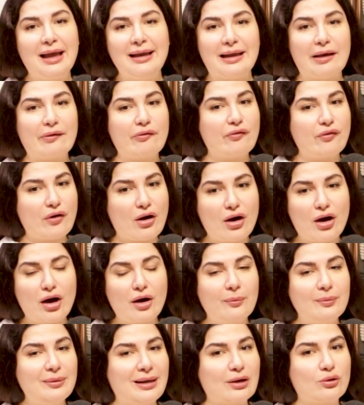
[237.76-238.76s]
La
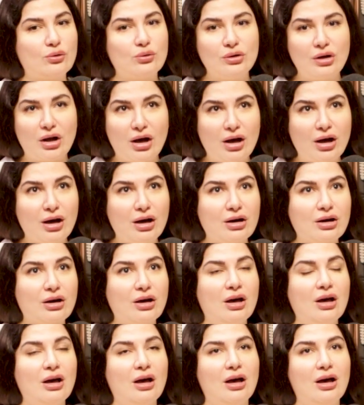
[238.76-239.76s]
forme, la couleur,
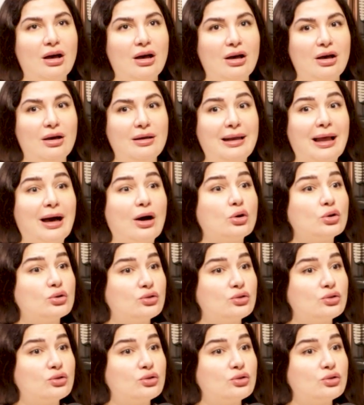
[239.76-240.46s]
la